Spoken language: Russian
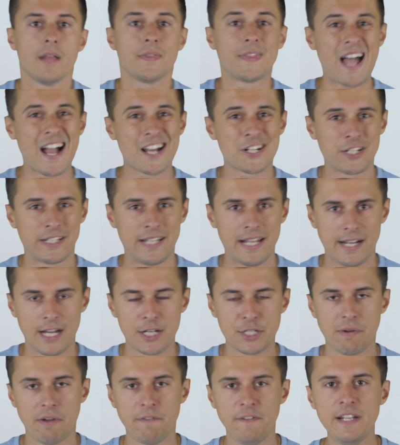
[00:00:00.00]
Также для
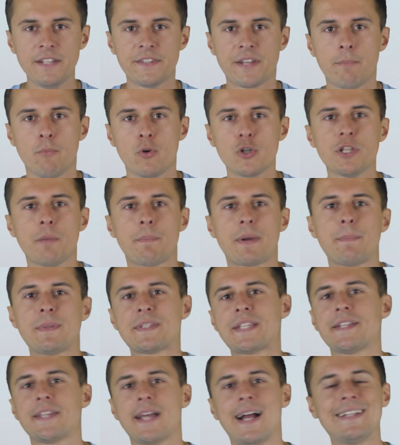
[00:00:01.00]
каждого фильтра можно
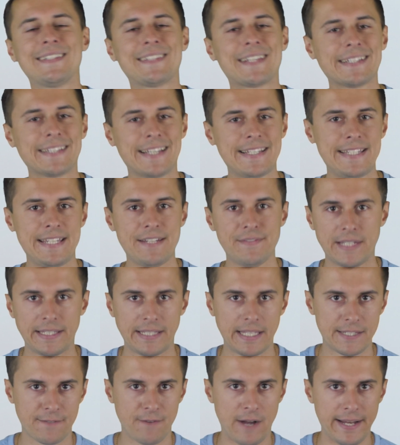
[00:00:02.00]
прописать альтернативное
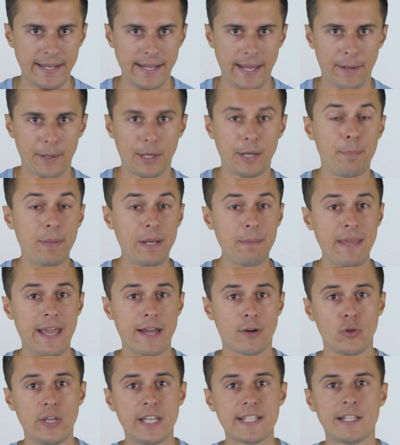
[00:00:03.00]
название. К
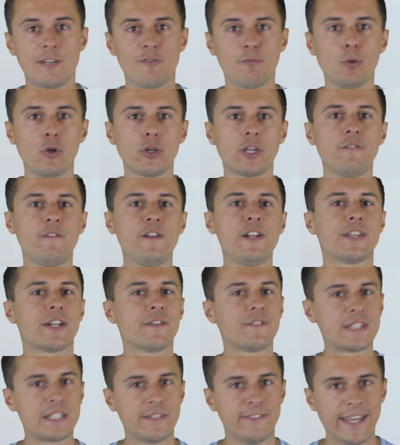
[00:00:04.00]
примеру, если в блоке
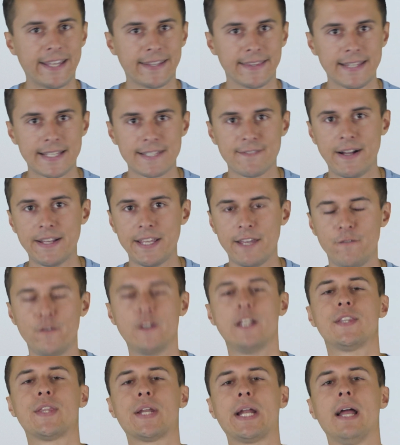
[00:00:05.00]
фильтров цвет название
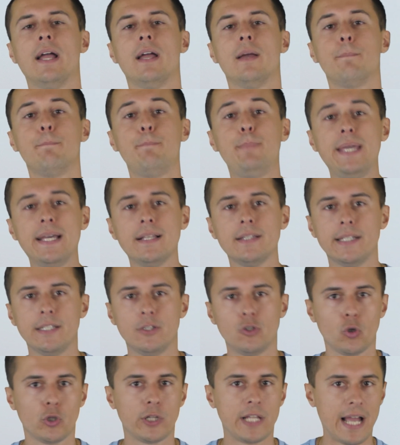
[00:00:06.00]
фильтра
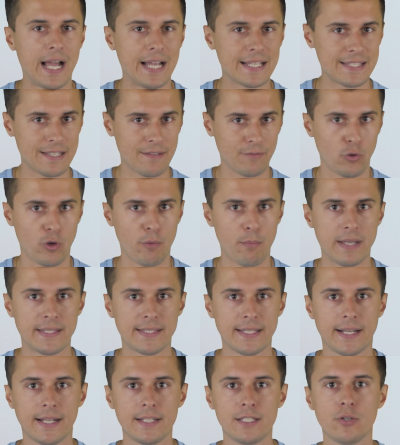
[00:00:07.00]
белый, то для основной
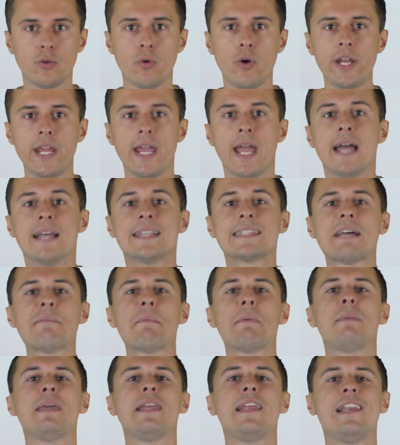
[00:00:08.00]
массы категорий
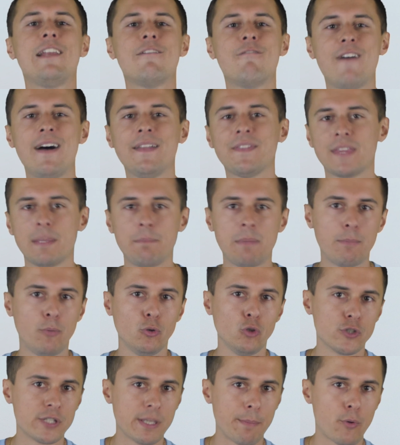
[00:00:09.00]
самыми релевантными
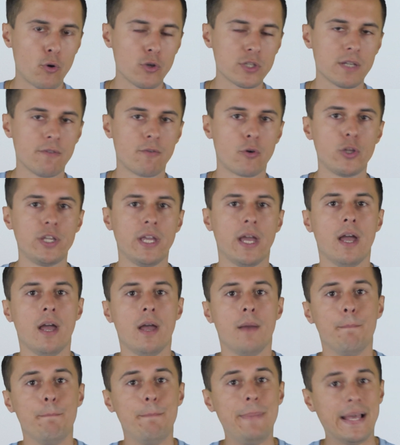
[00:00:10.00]
будут запросы вроде
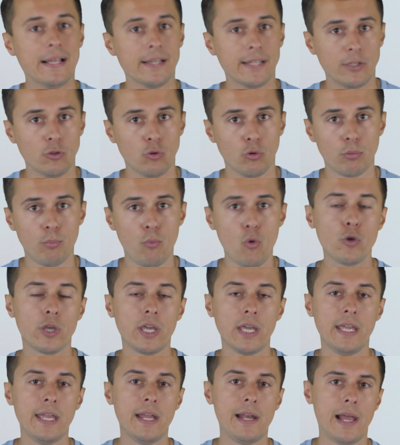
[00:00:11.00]
«белые
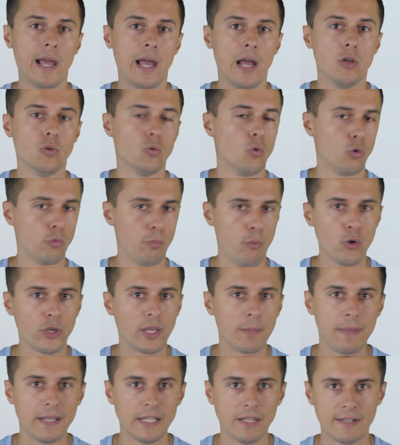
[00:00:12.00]
ноутбуки» или
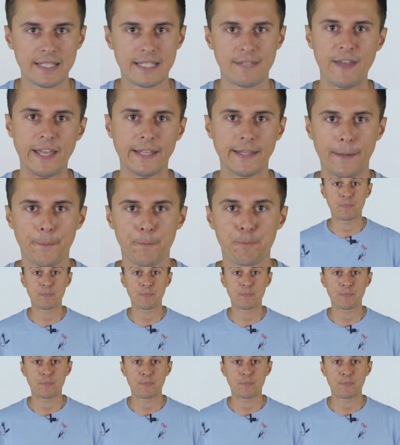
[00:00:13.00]
«ноутбуки белого цвета».